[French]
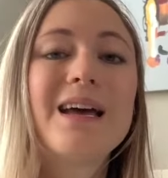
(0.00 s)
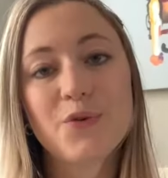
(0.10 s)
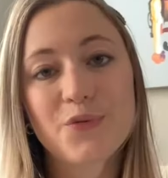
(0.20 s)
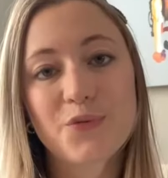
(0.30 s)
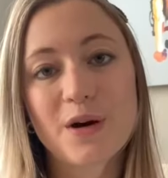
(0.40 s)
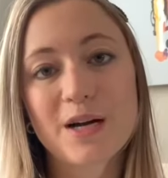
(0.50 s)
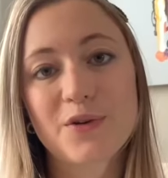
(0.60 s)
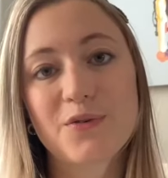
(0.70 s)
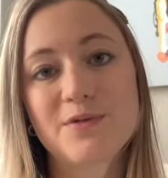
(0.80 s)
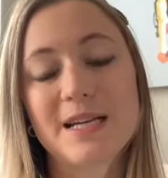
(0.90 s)
Une fois
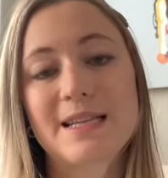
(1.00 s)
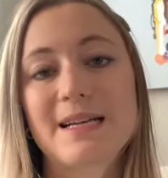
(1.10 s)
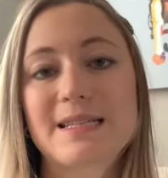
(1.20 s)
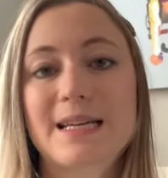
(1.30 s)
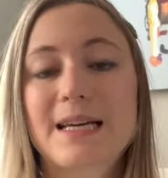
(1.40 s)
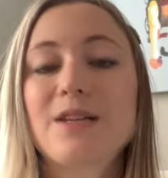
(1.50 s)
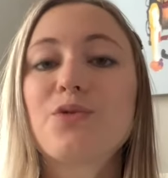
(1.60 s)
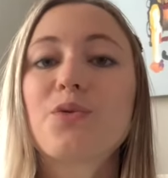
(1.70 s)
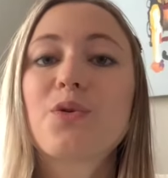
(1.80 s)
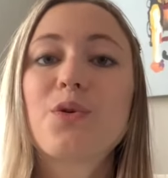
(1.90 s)
que vous êtes inscrit,
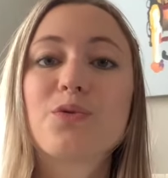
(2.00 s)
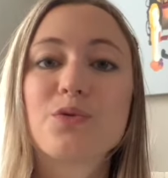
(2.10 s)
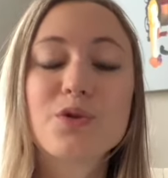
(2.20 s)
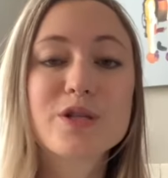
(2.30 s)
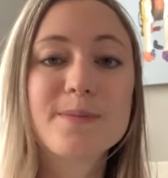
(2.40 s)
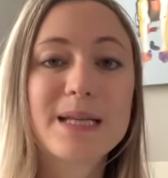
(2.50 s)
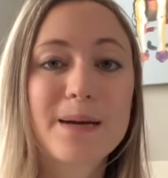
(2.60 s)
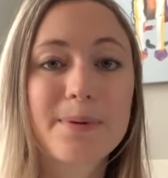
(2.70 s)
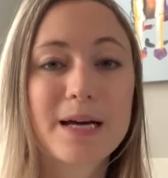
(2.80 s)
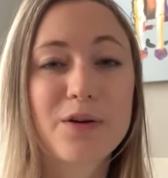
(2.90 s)
donc deux semaines
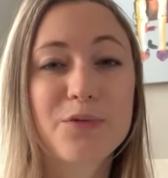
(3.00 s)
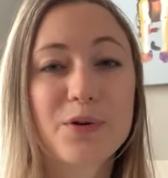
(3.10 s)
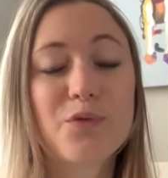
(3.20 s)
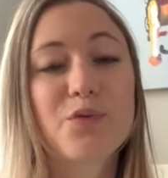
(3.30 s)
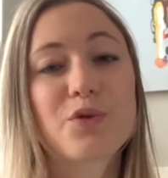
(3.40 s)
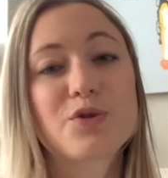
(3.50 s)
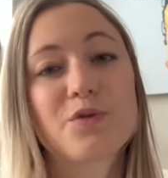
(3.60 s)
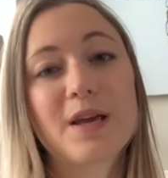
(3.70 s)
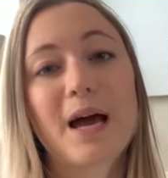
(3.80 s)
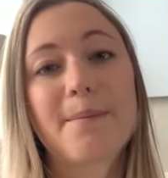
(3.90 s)
après environ, vous
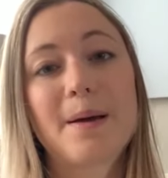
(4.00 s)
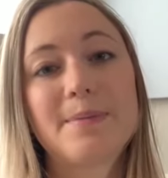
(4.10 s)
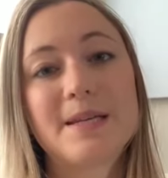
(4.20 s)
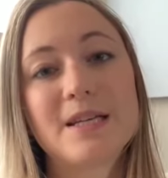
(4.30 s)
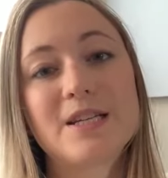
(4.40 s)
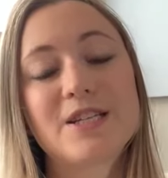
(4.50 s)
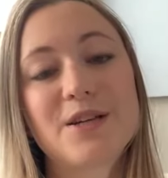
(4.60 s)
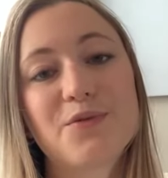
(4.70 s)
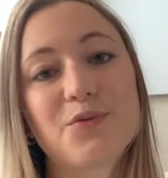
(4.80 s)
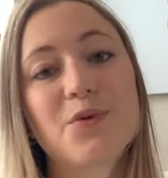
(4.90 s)
recevez un papier
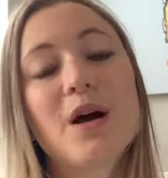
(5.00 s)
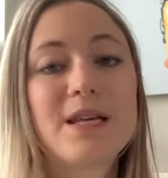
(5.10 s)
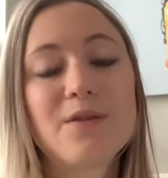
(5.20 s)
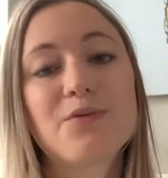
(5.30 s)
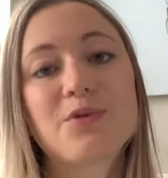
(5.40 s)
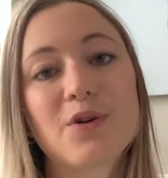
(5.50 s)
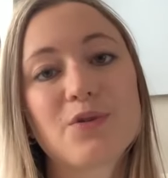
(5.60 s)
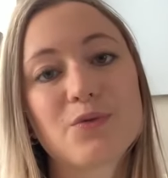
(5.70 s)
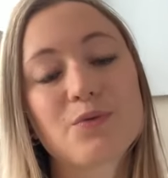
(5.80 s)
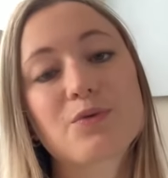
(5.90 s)
chez vous qui vous
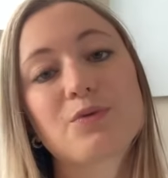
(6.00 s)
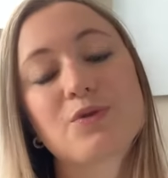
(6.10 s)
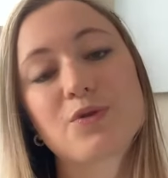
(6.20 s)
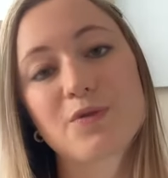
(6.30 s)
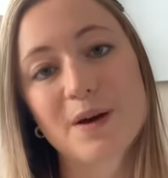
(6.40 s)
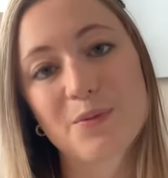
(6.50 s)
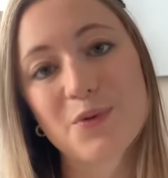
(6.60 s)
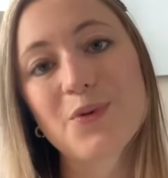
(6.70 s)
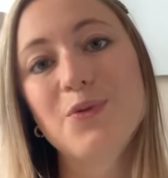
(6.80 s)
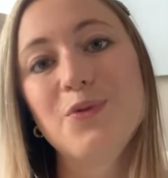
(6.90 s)
donne donc ce
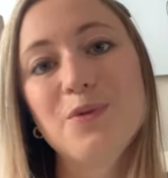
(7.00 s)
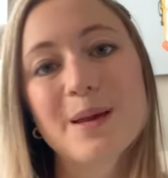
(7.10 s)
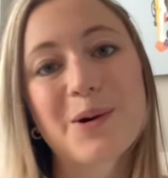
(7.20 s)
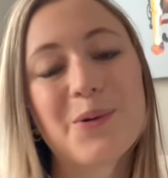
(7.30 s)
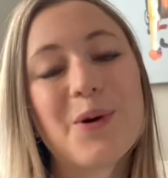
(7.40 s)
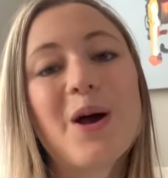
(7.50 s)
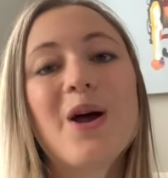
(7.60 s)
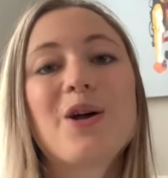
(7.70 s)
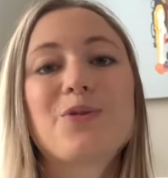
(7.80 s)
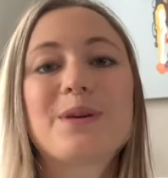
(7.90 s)
fameux numéro.
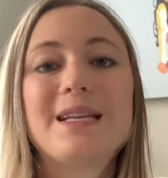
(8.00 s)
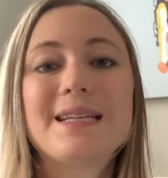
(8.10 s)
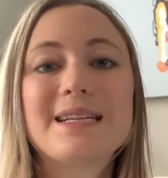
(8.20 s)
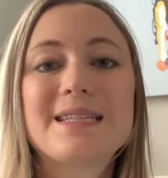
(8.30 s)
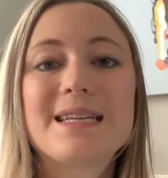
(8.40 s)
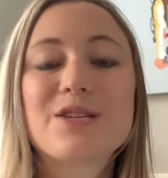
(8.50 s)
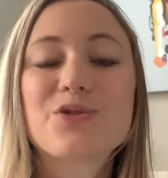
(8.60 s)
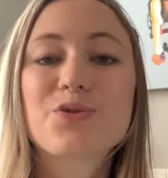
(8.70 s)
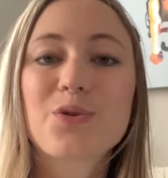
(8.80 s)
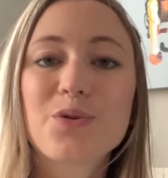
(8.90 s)
Donc il est indiqué
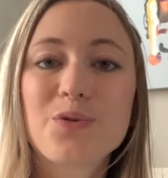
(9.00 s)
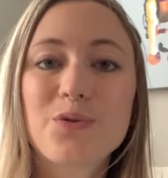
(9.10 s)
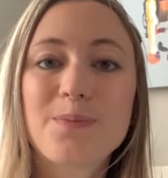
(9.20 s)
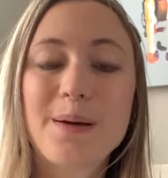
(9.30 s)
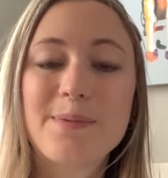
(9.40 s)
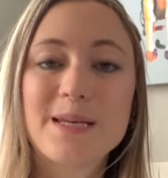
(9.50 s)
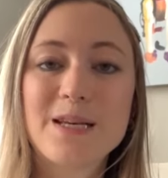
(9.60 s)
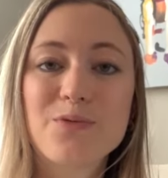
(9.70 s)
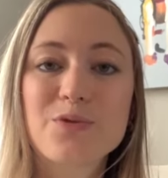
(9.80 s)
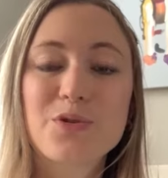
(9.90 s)
sur le
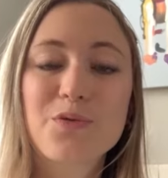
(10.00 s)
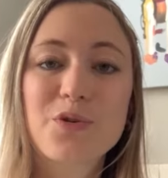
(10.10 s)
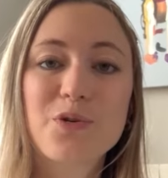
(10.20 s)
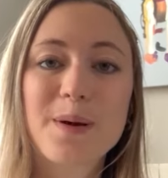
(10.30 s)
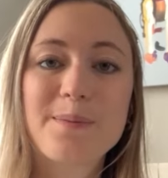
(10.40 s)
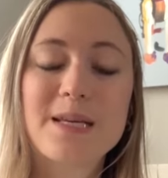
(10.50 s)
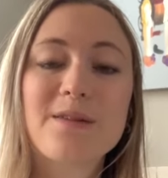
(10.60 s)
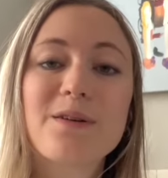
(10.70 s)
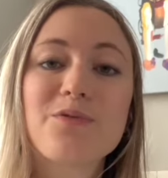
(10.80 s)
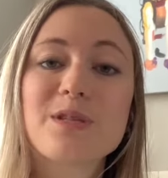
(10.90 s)
papier, donc sur votre papier
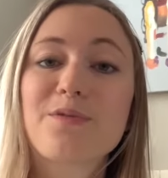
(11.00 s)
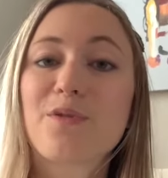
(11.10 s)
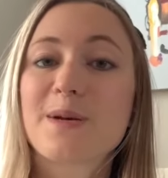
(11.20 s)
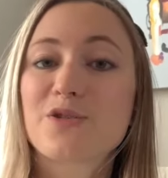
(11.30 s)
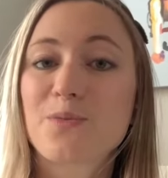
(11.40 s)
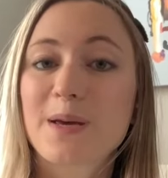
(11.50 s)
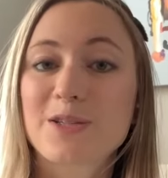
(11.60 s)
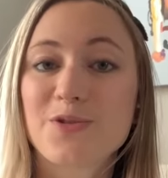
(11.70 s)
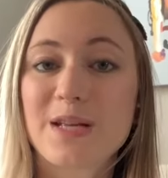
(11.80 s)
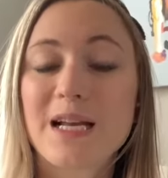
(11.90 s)
avec vos informations
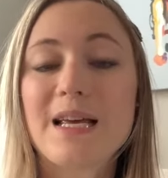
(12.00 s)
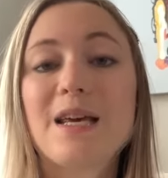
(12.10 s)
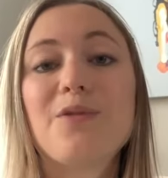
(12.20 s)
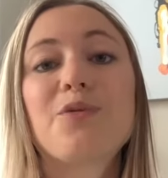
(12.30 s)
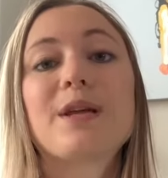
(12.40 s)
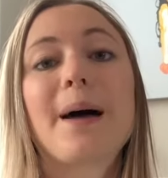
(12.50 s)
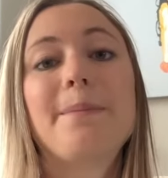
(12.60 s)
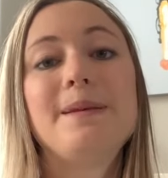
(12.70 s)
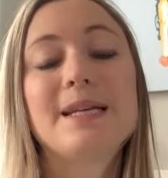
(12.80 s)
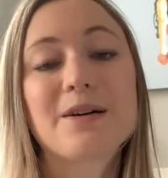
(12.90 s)
personnelles et il faudra
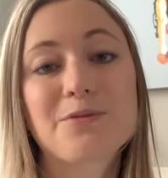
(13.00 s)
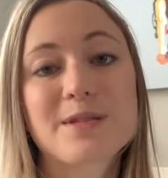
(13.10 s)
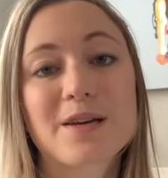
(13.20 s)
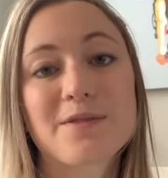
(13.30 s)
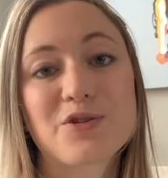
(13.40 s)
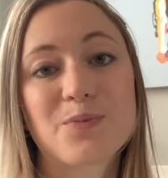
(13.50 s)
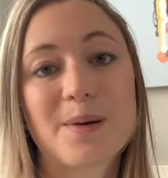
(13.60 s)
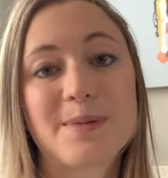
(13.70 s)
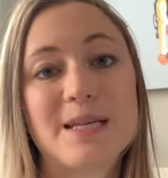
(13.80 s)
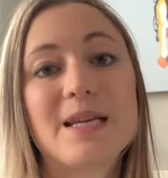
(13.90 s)
bien conserver ce
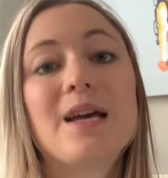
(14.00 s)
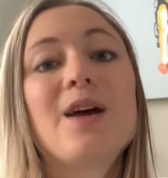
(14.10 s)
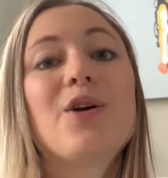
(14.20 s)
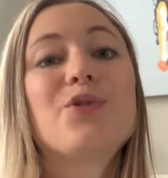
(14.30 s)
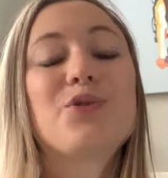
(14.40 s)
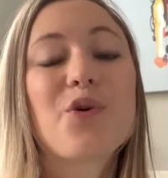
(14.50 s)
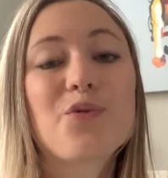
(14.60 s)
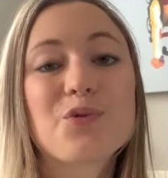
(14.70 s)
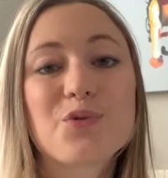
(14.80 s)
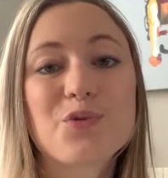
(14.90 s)
papier dans
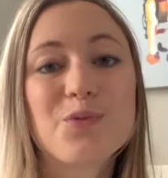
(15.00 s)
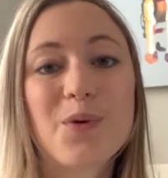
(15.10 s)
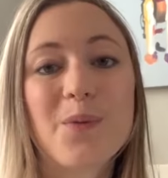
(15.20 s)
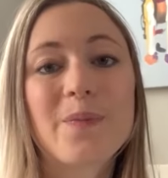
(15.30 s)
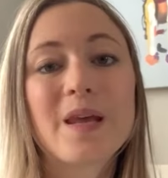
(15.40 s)
vos documents